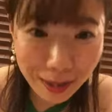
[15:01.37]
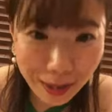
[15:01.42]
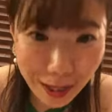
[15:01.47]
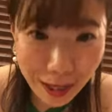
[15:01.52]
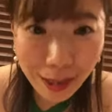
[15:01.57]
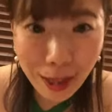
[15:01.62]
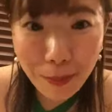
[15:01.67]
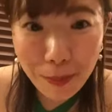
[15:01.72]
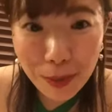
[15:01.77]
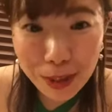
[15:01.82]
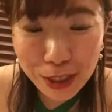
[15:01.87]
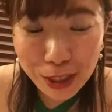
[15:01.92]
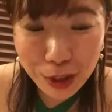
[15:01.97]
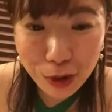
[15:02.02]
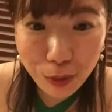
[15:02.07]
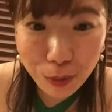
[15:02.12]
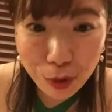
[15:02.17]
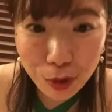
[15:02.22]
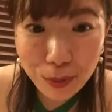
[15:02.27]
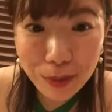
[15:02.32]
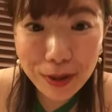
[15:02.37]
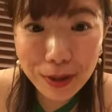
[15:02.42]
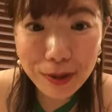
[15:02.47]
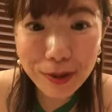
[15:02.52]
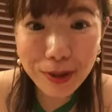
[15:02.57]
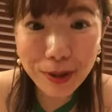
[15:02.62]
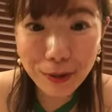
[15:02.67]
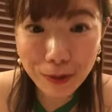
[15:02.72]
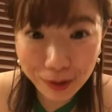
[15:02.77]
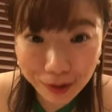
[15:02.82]
け魂の結びつ
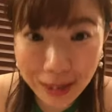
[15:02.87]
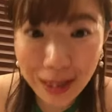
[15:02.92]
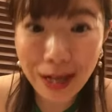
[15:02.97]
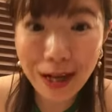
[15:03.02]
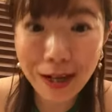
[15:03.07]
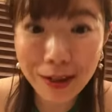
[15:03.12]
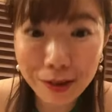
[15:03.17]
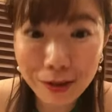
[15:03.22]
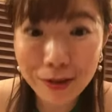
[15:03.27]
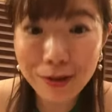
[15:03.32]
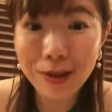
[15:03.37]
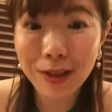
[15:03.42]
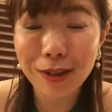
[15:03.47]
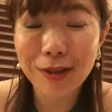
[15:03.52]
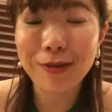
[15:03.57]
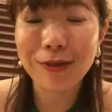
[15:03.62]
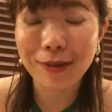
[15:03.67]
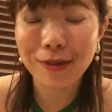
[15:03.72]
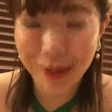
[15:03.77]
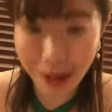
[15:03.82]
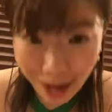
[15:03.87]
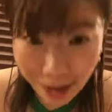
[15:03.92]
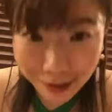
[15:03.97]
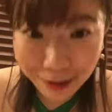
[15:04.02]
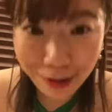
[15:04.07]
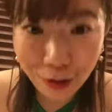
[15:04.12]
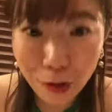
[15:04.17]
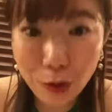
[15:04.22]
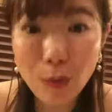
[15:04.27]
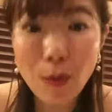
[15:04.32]
きとして長続きするかっ
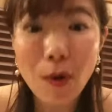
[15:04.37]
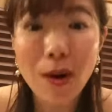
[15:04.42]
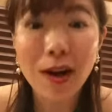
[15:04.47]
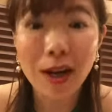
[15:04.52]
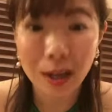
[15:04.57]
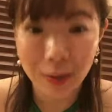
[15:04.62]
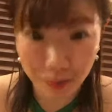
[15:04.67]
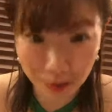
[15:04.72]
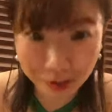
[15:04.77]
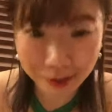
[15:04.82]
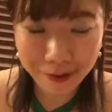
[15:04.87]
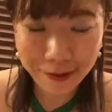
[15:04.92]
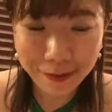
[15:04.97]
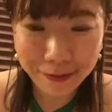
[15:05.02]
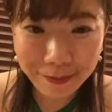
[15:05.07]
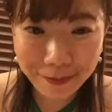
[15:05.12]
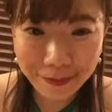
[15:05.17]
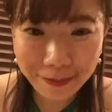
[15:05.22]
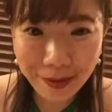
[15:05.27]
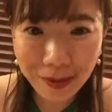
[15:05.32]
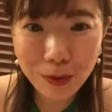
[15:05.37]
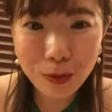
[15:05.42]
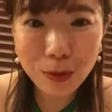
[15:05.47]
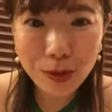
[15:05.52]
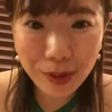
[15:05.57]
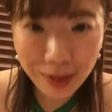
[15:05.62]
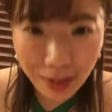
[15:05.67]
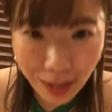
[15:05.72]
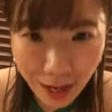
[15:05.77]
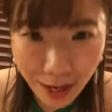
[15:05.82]
ていうのも分かります。そ
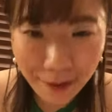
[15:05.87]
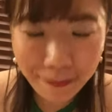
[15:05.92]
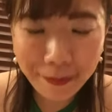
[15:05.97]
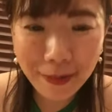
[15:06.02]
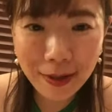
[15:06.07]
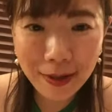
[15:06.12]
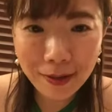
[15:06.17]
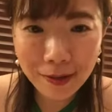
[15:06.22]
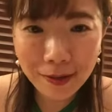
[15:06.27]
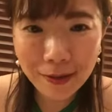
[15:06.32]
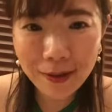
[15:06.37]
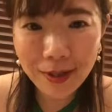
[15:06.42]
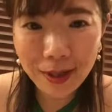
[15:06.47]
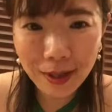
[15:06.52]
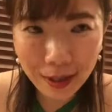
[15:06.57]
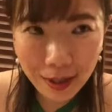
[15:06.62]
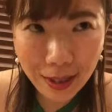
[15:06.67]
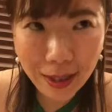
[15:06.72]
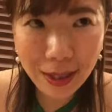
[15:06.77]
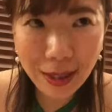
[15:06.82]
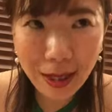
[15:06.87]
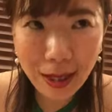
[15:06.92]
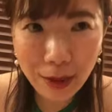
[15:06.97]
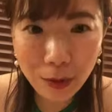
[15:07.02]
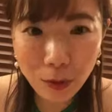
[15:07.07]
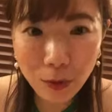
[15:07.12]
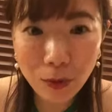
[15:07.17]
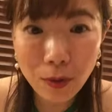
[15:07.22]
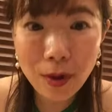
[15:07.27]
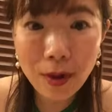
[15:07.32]
して次に、えっ
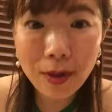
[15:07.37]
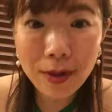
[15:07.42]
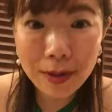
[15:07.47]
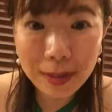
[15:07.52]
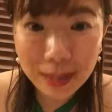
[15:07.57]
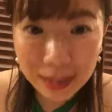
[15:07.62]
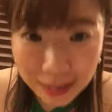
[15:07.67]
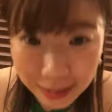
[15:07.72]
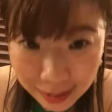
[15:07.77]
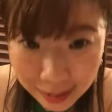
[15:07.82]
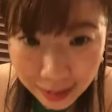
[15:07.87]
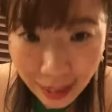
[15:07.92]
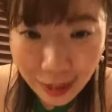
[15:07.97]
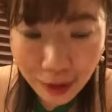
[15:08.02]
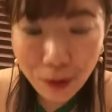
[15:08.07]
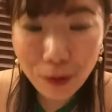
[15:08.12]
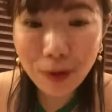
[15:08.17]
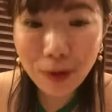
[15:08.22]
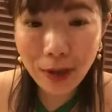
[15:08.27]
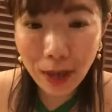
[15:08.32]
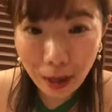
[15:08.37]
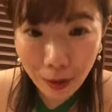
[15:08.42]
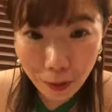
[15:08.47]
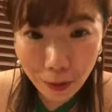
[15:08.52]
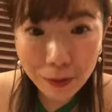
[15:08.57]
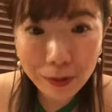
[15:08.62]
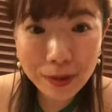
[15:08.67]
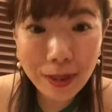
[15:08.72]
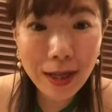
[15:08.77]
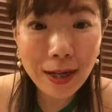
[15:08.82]
と、実際の結
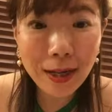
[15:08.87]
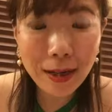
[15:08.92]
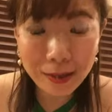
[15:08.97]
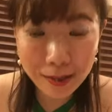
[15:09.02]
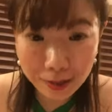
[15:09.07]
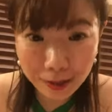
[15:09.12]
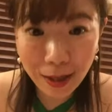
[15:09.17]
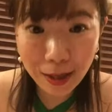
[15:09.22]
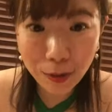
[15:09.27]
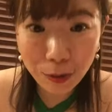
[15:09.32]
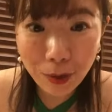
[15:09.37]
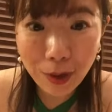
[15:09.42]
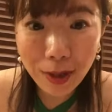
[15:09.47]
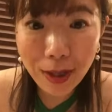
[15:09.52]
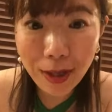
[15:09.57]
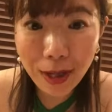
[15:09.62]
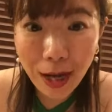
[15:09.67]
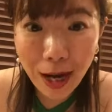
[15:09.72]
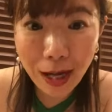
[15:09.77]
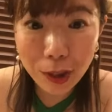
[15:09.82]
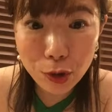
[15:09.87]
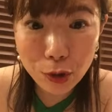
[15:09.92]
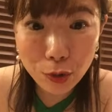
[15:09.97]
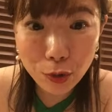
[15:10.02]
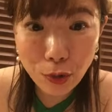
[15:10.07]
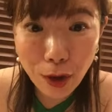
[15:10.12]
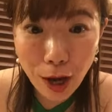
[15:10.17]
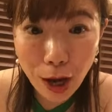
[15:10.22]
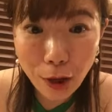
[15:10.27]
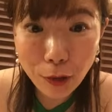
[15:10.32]
婚生活がどれだけ波
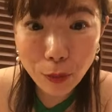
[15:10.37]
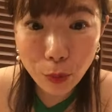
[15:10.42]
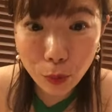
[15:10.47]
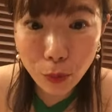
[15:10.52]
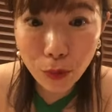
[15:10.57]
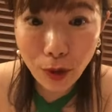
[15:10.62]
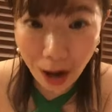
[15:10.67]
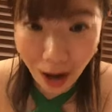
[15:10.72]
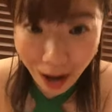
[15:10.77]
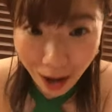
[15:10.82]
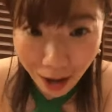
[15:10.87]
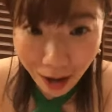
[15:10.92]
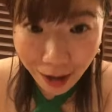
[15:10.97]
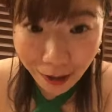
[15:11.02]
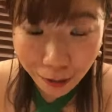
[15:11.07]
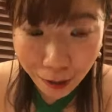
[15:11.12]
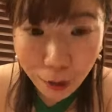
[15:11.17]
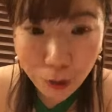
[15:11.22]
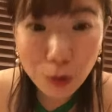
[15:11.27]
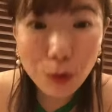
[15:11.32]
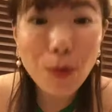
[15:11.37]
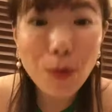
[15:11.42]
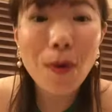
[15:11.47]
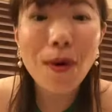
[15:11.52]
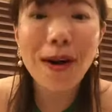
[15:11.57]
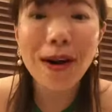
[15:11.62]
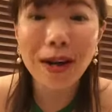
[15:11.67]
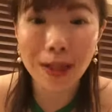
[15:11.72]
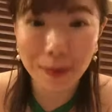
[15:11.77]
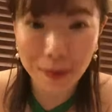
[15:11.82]
長の合うものかっていうのも
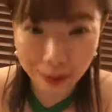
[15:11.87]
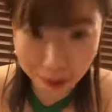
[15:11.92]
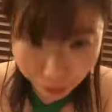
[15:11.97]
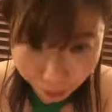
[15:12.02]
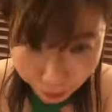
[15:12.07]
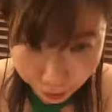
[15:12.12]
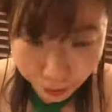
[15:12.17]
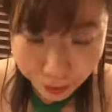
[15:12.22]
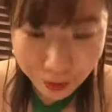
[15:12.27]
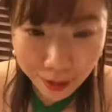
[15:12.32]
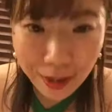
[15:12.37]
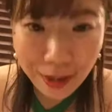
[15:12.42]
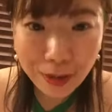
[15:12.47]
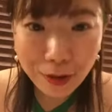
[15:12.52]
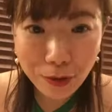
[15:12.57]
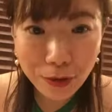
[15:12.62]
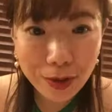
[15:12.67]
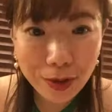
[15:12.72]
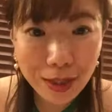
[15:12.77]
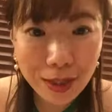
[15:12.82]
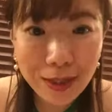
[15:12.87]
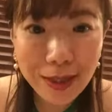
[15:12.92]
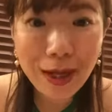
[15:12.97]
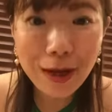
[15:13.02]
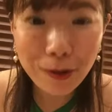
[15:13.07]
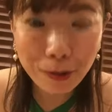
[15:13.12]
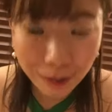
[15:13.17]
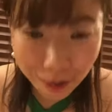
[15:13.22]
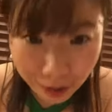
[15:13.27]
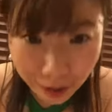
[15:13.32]
分かりますそして
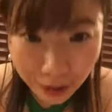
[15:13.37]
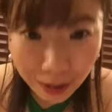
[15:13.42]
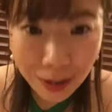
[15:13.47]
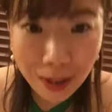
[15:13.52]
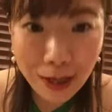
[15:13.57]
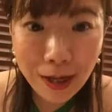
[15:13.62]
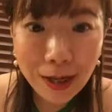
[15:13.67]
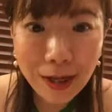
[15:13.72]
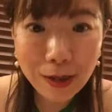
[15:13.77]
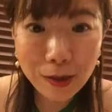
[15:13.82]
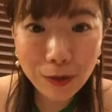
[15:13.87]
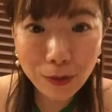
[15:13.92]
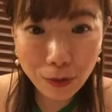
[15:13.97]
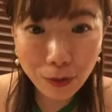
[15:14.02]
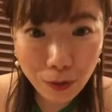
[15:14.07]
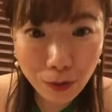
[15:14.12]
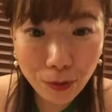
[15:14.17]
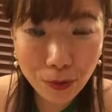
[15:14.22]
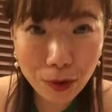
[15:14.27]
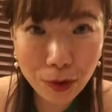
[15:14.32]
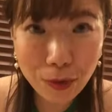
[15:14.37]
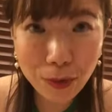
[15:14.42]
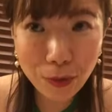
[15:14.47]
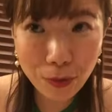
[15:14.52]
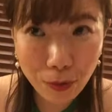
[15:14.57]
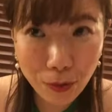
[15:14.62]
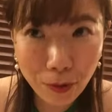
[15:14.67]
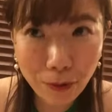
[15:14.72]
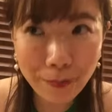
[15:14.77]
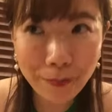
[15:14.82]
最後にその人
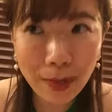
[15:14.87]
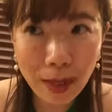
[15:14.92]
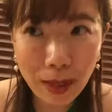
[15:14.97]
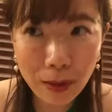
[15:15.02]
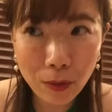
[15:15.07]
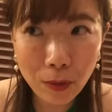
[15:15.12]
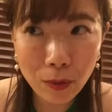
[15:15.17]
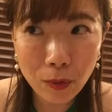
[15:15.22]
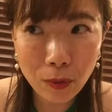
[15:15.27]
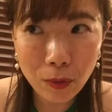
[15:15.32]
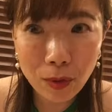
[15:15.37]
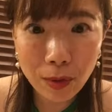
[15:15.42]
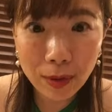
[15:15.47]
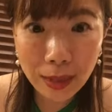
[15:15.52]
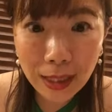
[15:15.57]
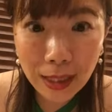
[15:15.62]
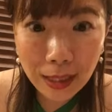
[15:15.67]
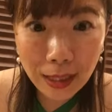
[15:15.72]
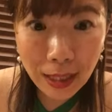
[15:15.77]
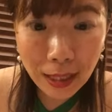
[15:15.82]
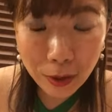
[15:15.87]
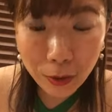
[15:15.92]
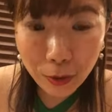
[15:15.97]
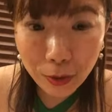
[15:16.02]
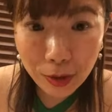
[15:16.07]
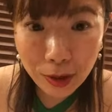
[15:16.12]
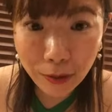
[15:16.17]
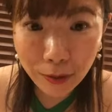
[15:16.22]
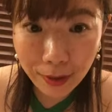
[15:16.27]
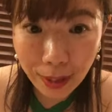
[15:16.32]
の、えっと、人間と
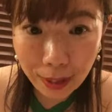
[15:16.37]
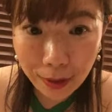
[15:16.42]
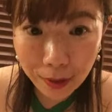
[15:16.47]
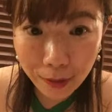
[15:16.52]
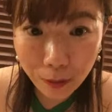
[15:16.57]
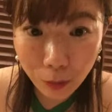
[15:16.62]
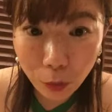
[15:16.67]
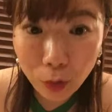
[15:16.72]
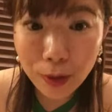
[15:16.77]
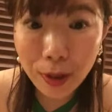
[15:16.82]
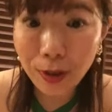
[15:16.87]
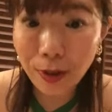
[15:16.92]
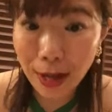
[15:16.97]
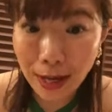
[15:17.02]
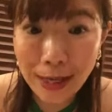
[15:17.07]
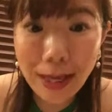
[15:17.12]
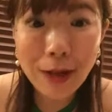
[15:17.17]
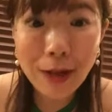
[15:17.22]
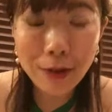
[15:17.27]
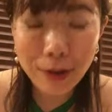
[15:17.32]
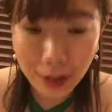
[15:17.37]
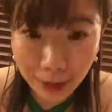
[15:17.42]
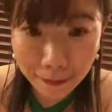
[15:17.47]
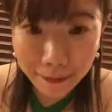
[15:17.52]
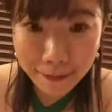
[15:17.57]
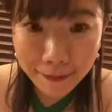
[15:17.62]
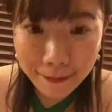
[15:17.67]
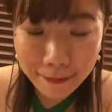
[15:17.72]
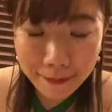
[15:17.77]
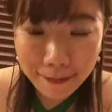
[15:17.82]
しての出す持ってるエネルギー
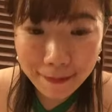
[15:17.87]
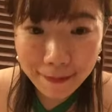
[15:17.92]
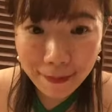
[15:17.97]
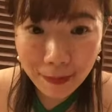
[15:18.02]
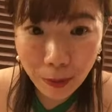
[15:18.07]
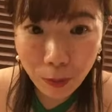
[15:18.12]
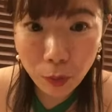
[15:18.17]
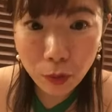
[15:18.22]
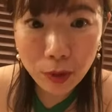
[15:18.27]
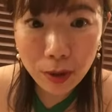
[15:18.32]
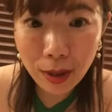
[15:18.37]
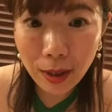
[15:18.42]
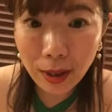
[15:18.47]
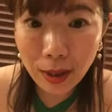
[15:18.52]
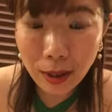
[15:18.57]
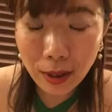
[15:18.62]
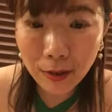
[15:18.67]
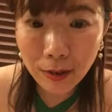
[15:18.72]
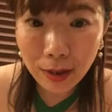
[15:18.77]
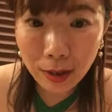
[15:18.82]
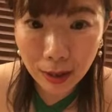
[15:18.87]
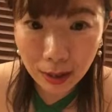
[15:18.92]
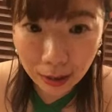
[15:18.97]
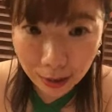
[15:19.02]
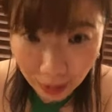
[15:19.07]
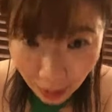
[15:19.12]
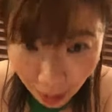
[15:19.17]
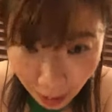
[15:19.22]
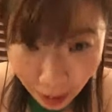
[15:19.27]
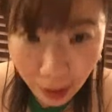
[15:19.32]
だ持ってる
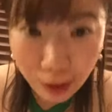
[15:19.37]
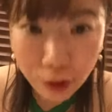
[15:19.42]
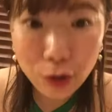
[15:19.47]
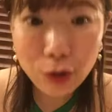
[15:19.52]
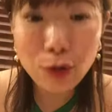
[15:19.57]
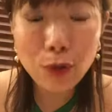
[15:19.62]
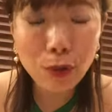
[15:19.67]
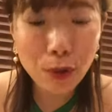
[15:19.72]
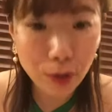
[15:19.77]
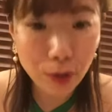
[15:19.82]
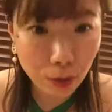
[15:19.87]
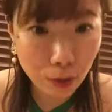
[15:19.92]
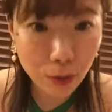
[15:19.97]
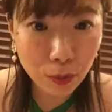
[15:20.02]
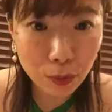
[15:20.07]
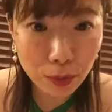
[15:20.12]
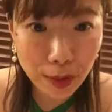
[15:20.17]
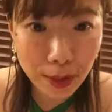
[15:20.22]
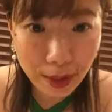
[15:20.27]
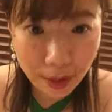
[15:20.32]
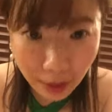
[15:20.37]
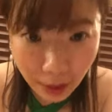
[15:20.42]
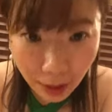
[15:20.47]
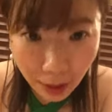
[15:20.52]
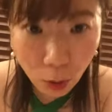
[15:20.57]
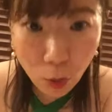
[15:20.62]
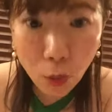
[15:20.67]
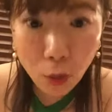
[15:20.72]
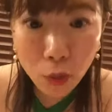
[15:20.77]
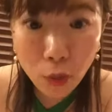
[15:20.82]
エネルギーが強いとそれだけ
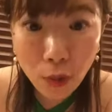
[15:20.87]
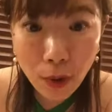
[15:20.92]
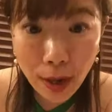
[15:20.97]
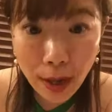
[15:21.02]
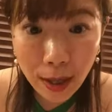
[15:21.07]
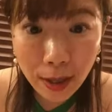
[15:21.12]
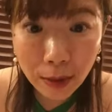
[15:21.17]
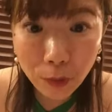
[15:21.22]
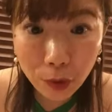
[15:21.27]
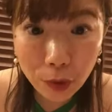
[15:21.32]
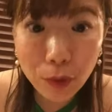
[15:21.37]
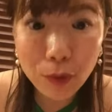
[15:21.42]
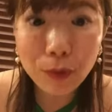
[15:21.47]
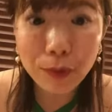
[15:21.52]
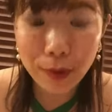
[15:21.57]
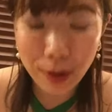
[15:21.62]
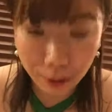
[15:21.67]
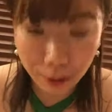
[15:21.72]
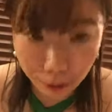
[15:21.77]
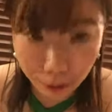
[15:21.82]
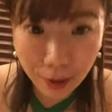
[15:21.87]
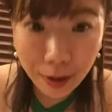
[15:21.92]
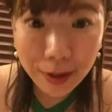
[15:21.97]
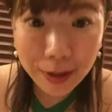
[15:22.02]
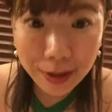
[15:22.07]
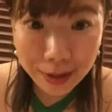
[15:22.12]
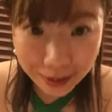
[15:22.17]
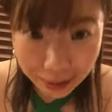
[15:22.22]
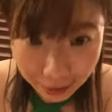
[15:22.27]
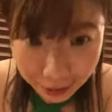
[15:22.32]
行動範囲も広くなる
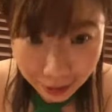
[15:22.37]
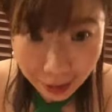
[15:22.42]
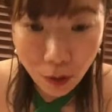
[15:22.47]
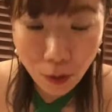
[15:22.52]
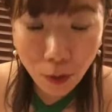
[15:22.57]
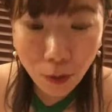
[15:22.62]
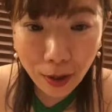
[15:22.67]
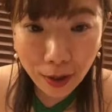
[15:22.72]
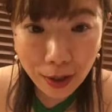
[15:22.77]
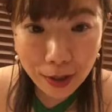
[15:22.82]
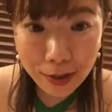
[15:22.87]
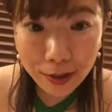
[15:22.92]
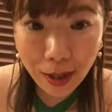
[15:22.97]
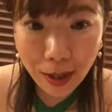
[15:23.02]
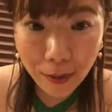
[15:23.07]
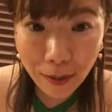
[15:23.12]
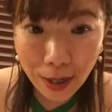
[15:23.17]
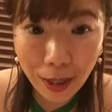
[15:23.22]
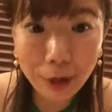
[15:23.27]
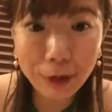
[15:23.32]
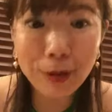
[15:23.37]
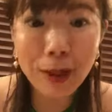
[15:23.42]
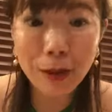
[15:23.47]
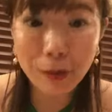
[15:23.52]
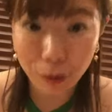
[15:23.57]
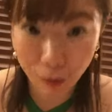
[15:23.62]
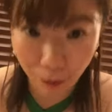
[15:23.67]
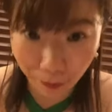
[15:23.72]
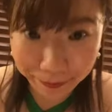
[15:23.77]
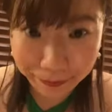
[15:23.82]
しお金遣いも荒くな
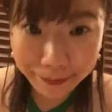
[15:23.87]
るの